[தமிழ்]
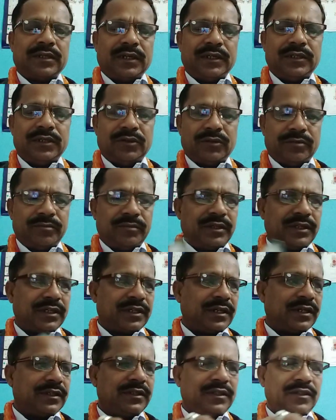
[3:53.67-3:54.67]
கையேடும்
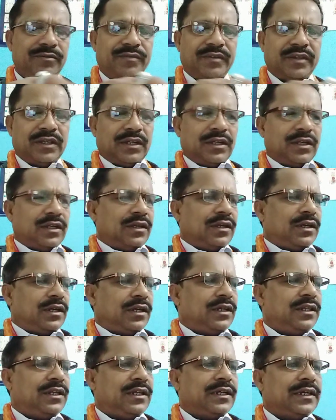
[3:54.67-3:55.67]
இருக்கிறது
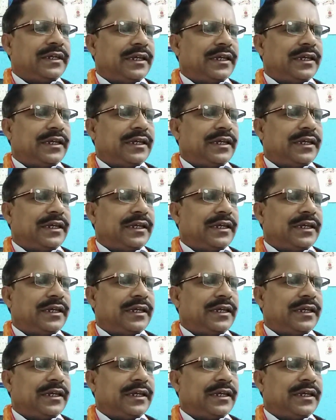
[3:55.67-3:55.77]
இது